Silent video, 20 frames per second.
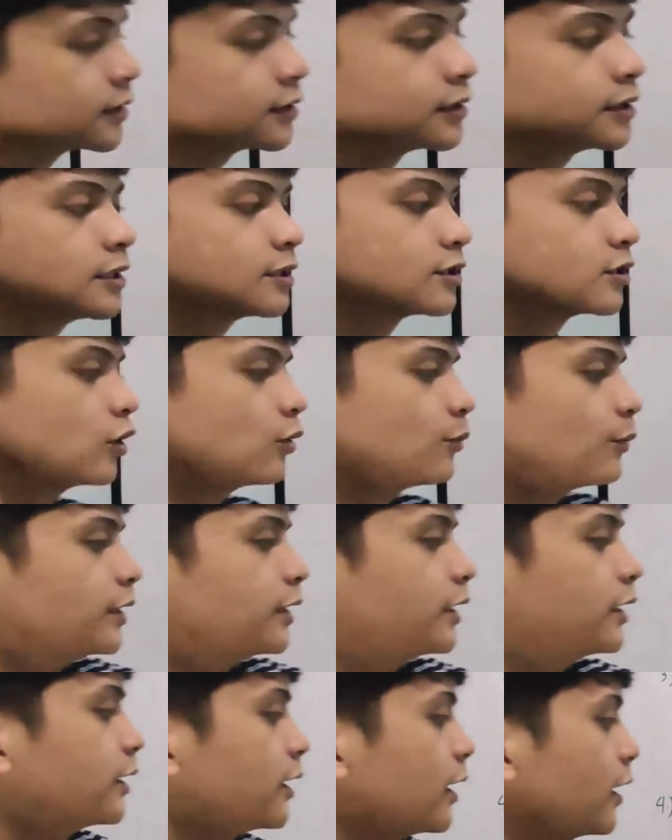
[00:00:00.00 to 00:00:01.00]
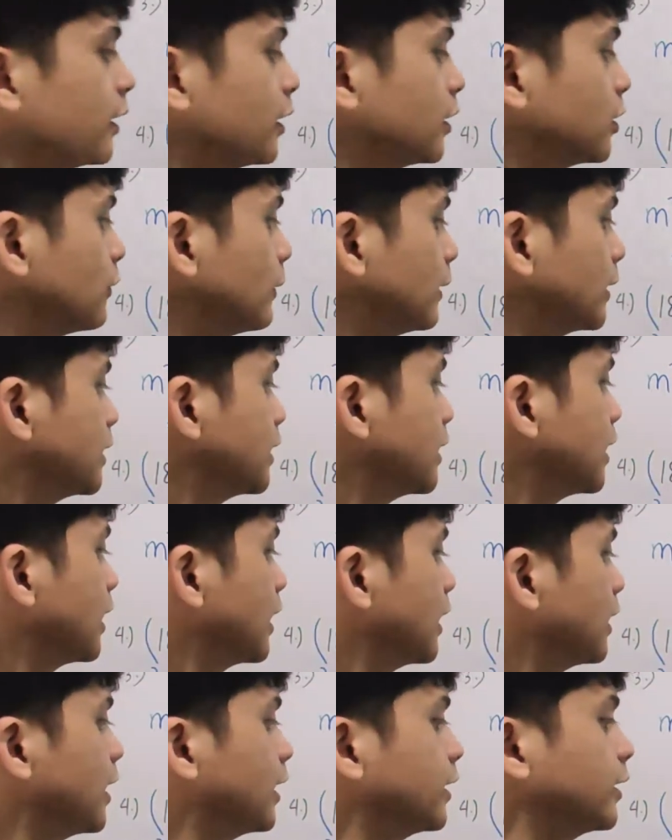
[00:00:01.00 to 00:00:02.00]
so anong matitira dito pag tinanggal
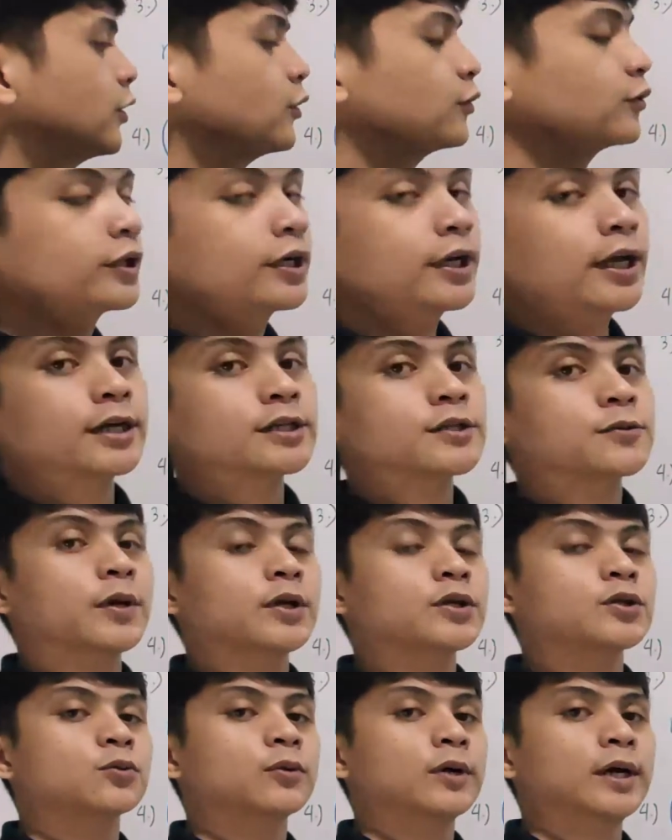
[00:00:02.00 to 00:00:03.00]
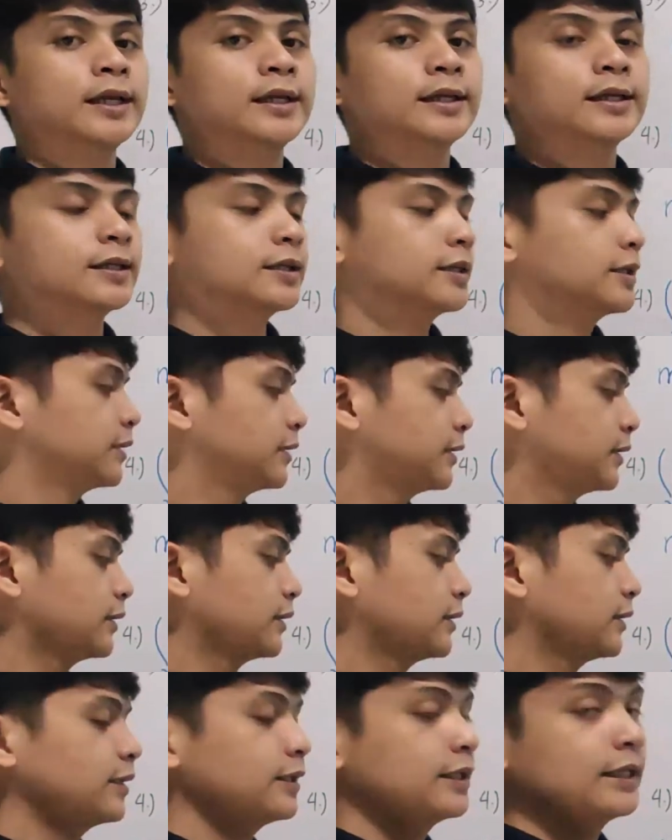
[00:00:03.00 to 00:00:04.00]
natin yung 3x minus 1?
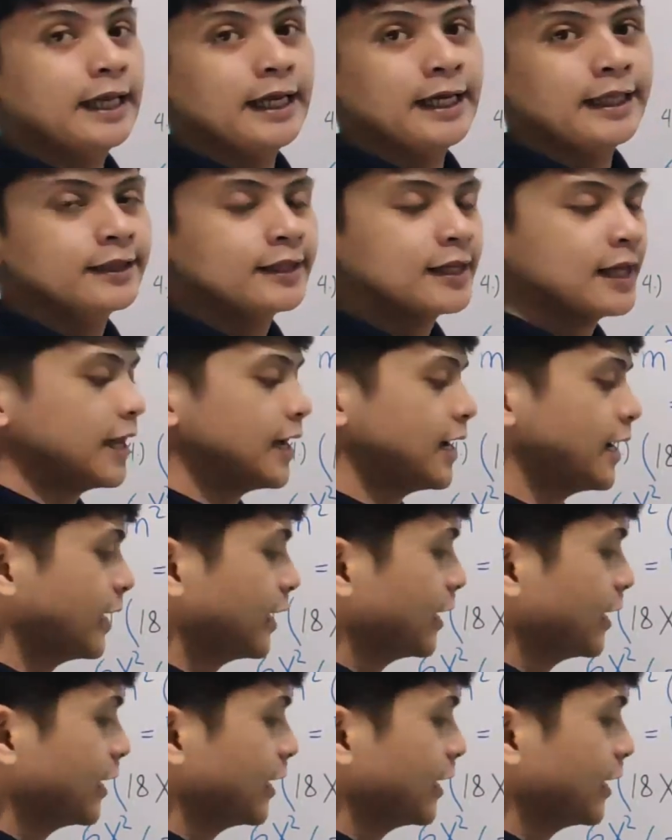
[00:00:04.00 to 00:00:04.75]
8 na lang.